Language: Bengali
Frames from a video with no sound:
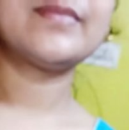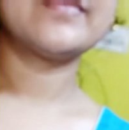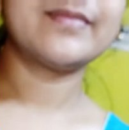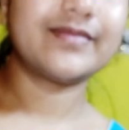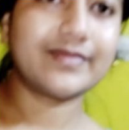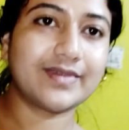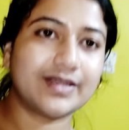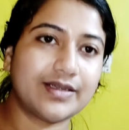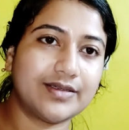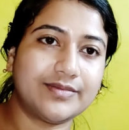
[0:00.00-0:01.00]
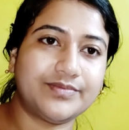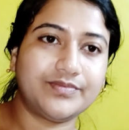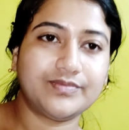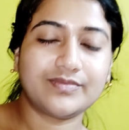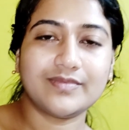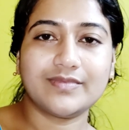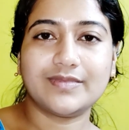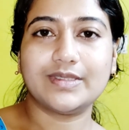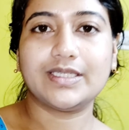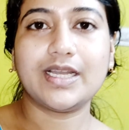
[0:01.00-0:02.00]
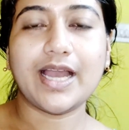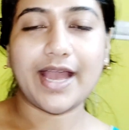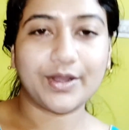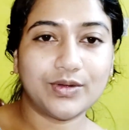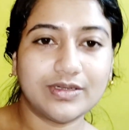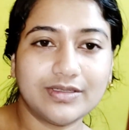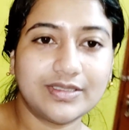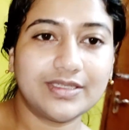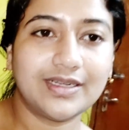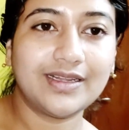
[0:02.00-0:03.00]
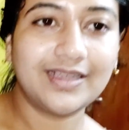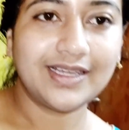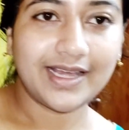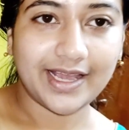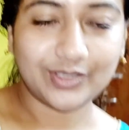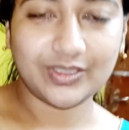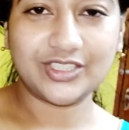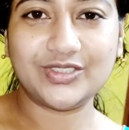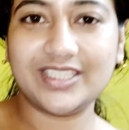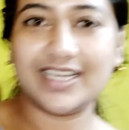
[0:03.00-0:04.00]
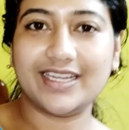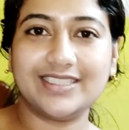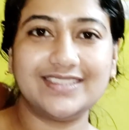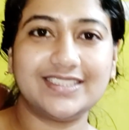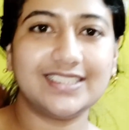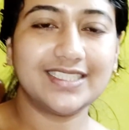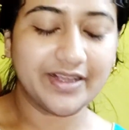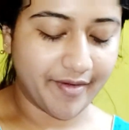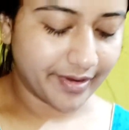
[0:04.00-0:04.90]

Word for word: আমি আমার হাজব্যান্ডকে মানে আমার হাজব্যান্ডই বললো যে এরকম খিচুড়ি প্রসাদ দিয়েছে তুমি একটু আমার জন্য নিয়ে আসো